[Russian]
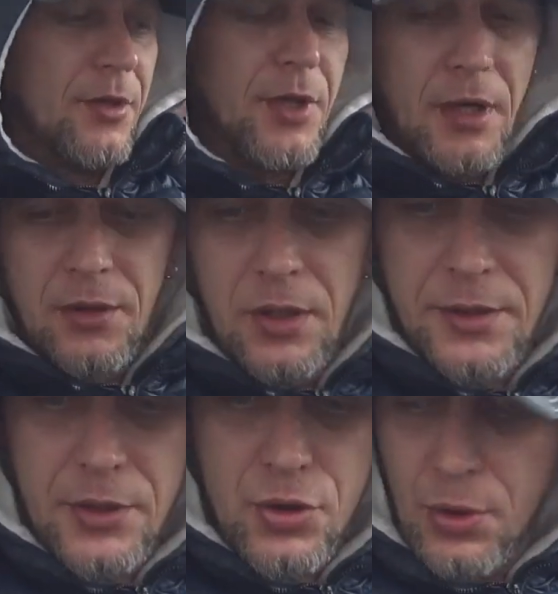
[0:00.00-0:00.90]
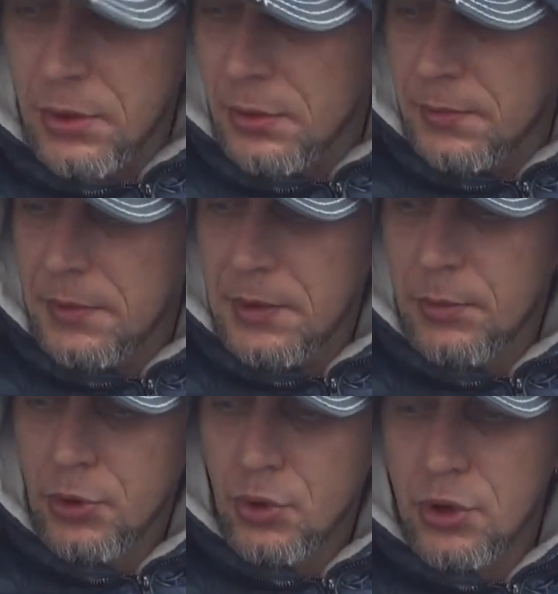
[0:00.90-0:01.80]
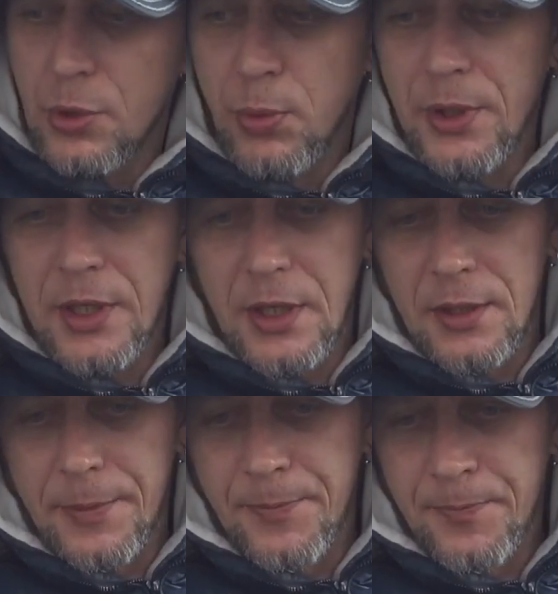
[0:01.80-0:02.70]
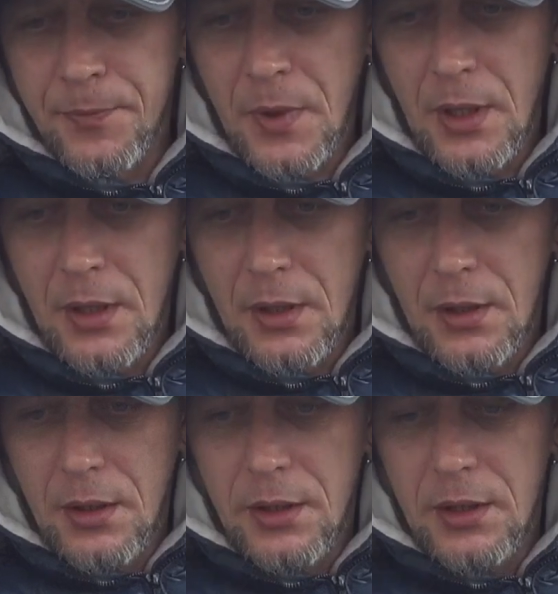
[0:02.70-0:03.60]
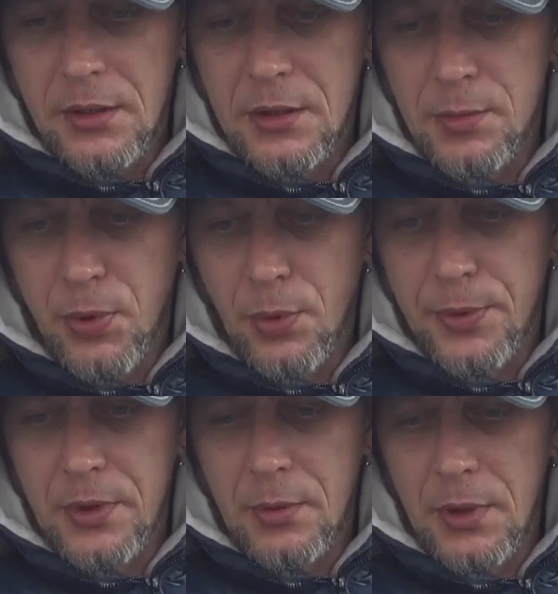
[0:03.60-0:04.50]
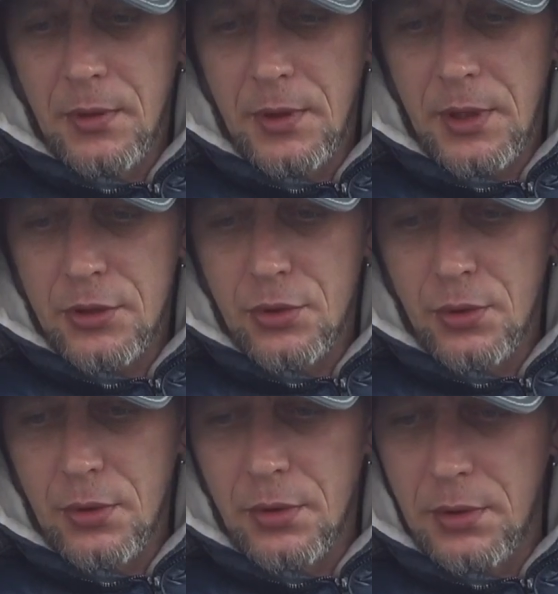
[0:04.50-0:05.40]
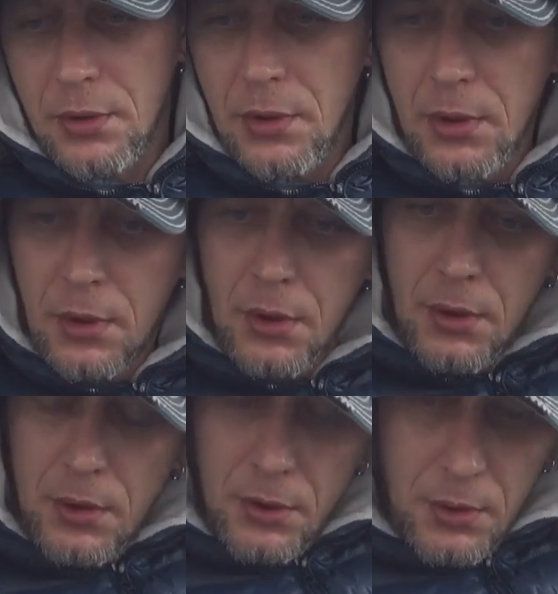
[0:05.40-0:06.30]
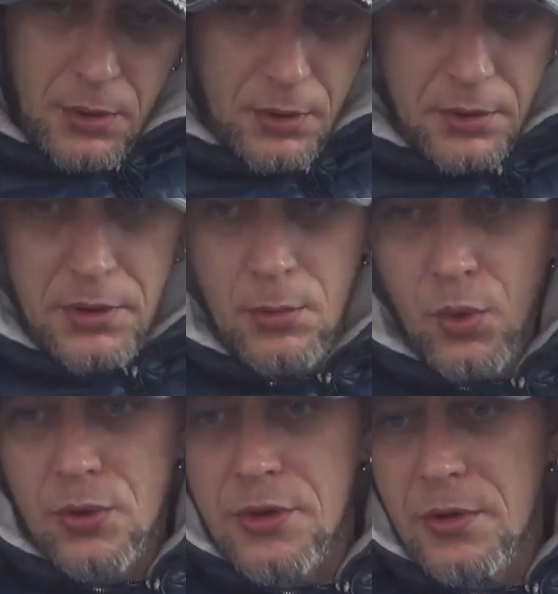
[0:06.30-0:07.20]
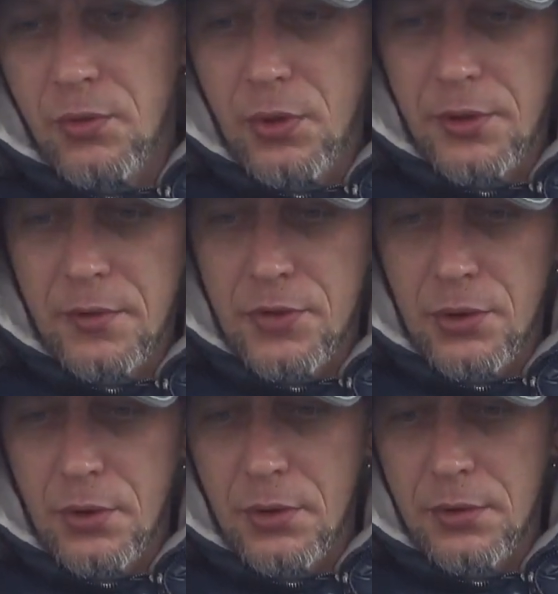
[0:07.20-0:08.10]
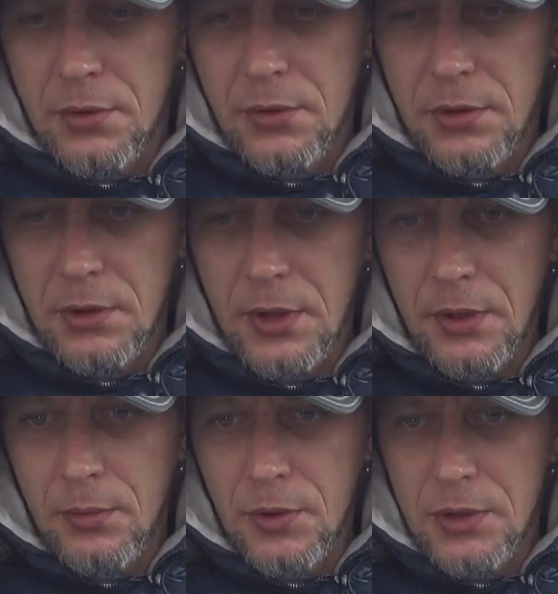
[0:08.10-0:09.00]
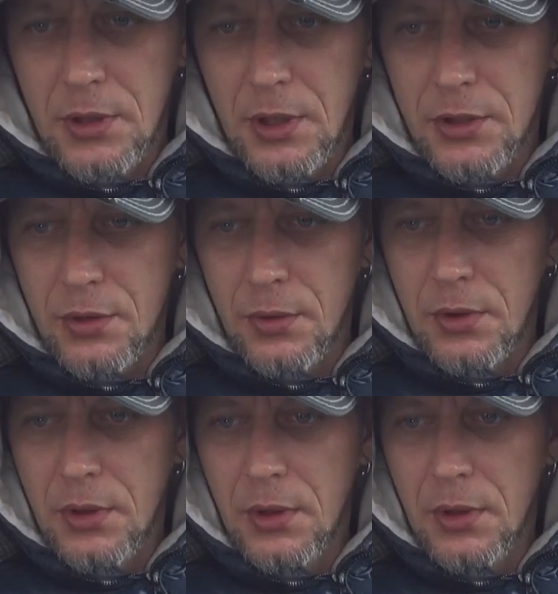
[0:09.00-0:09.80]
Так, ладно, что, ребятушки, поехали. Яндекс пробки нам говорят, что Димон сегодня все не надо мне скачивать.